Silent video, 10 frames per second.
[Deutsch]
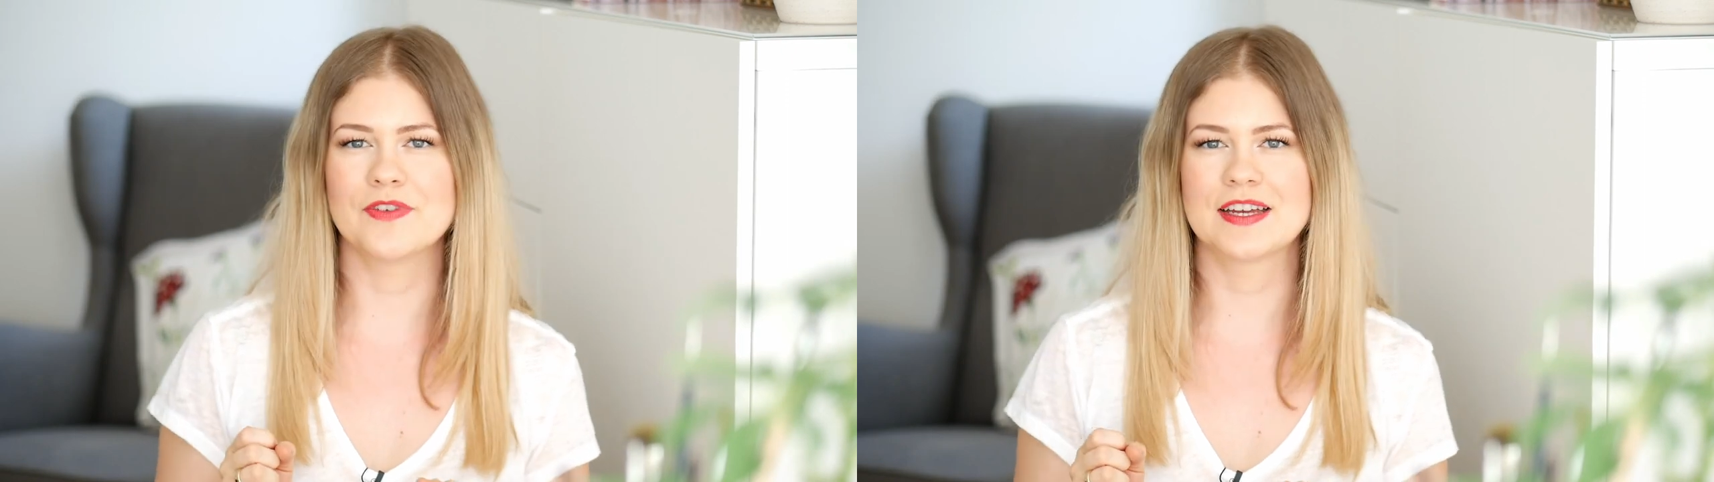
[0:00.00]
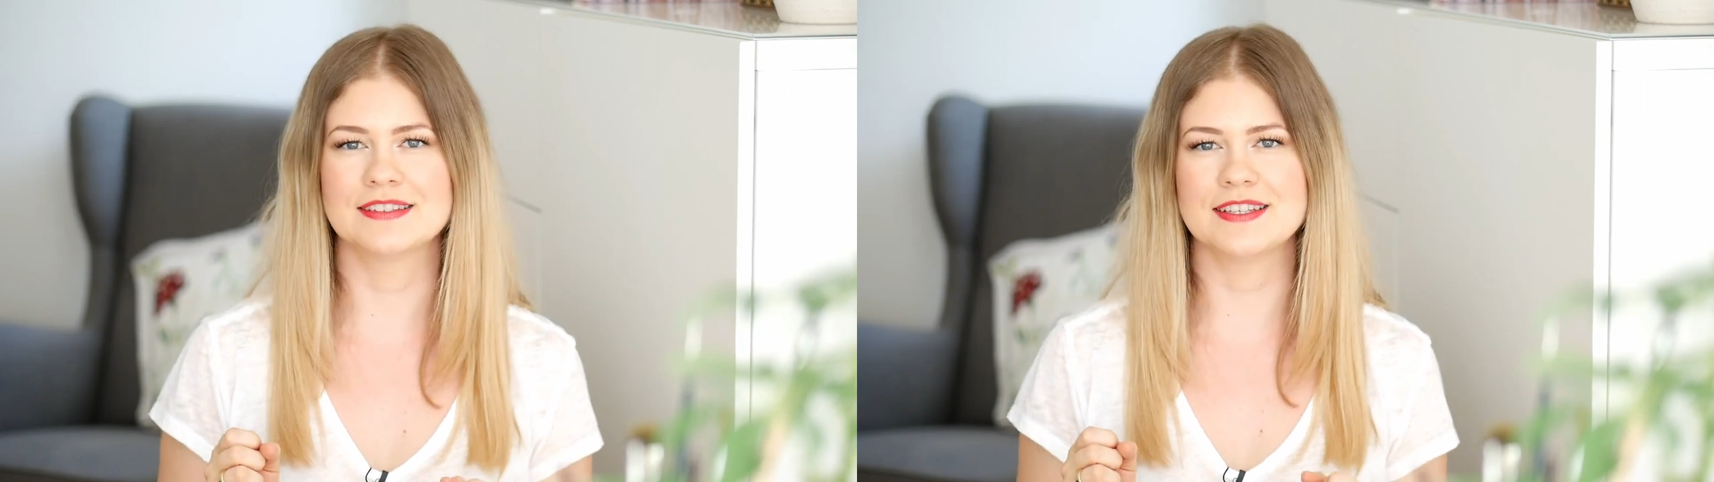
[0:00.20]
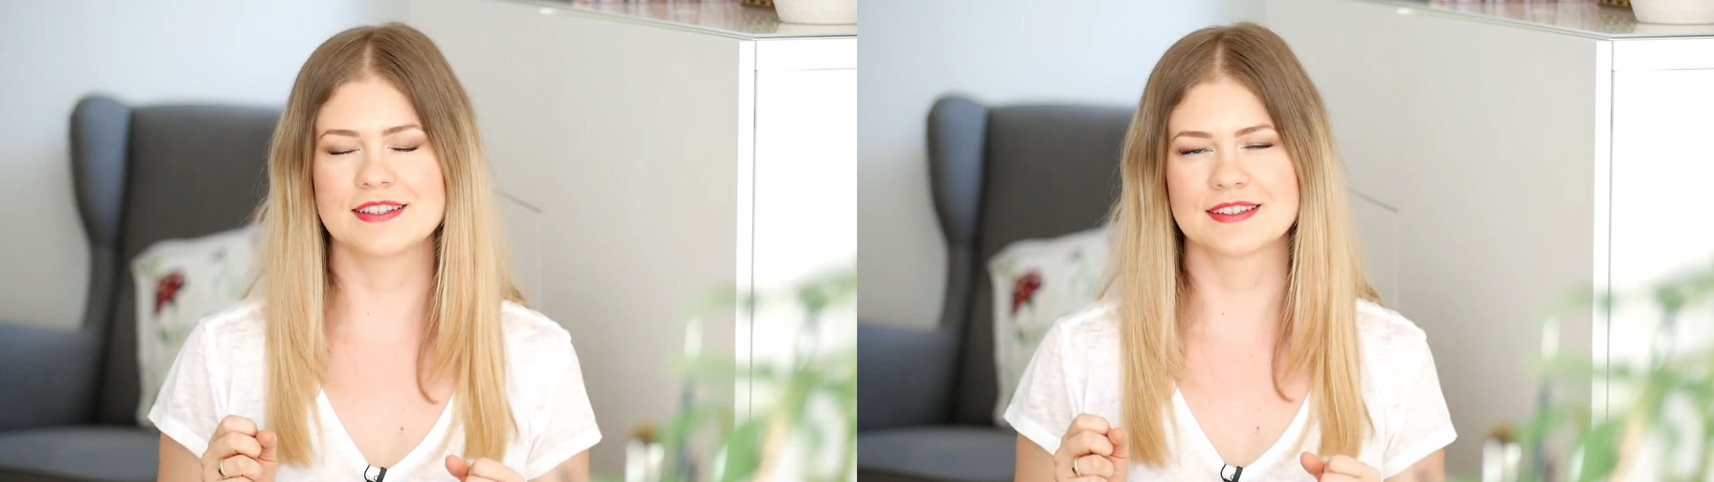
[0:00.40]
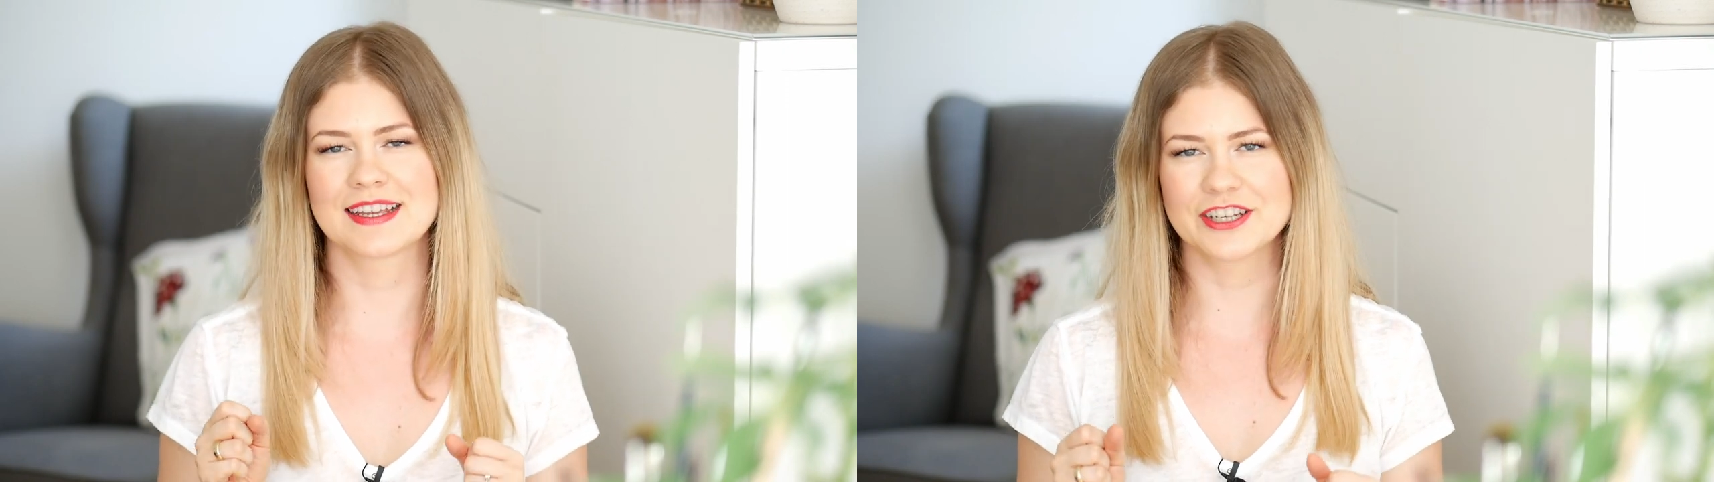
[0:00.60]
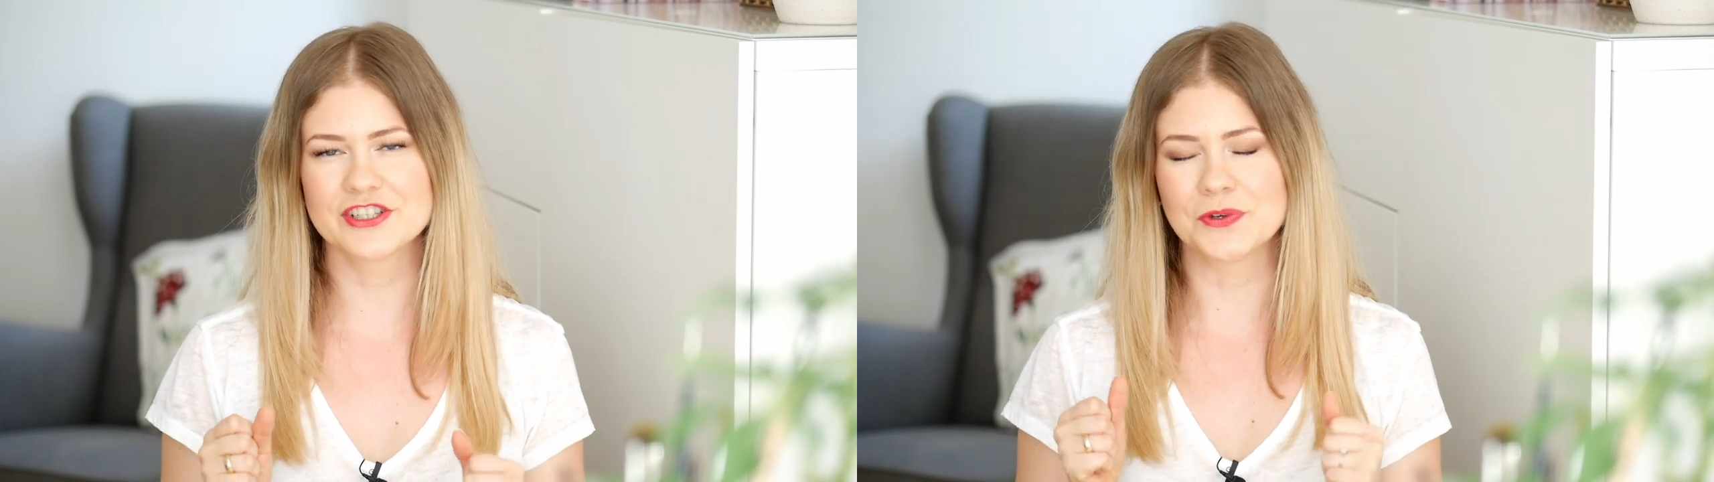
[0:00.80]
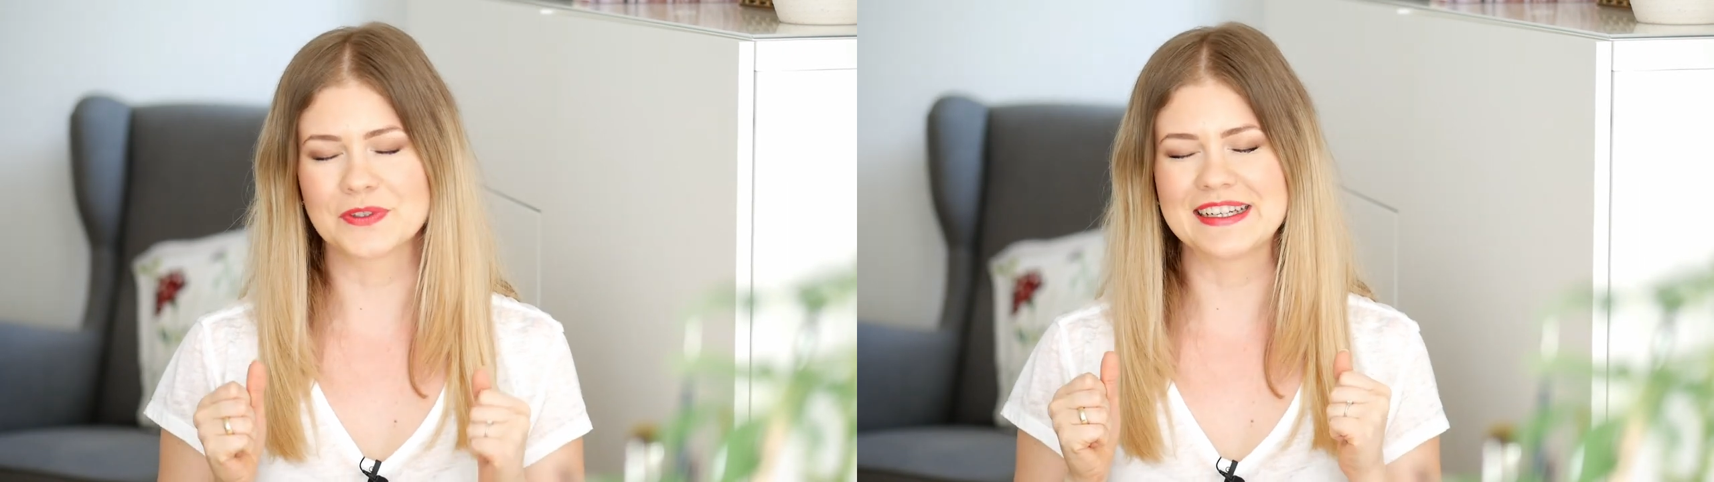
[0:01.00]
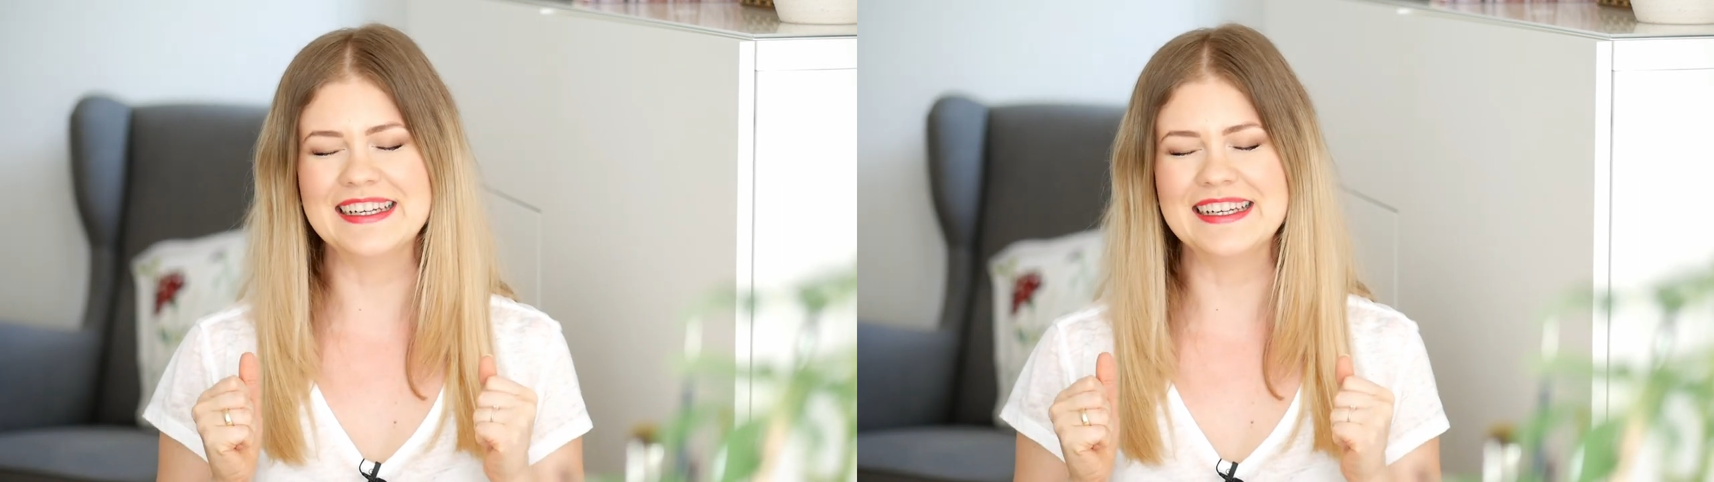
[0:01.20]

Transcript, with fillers: werden diesen Trenchcoat